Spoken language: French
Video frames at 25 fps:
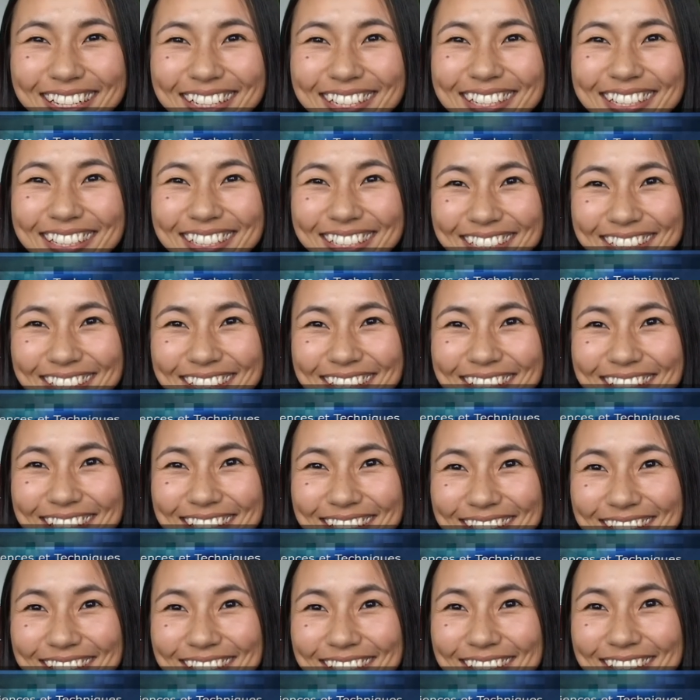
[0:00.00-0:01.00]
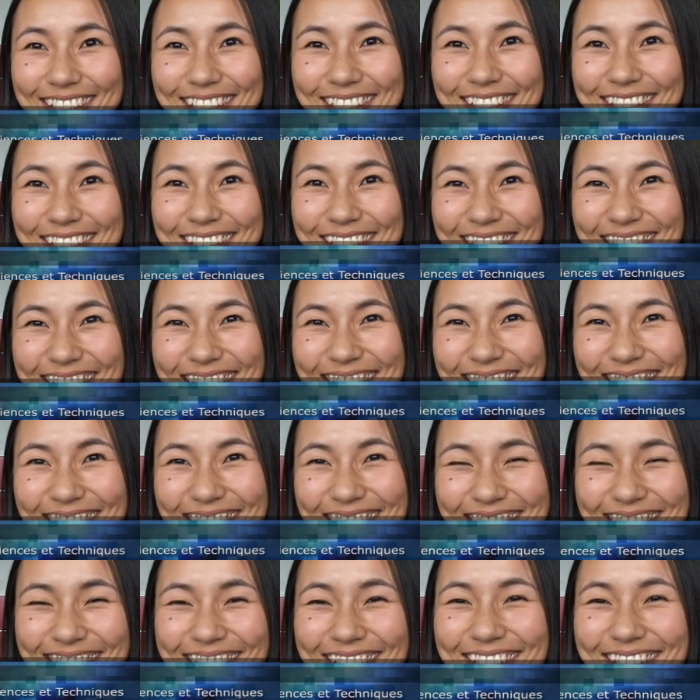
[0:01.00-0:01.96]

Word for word: D'accord, je n'essaierai pas de vous répéter.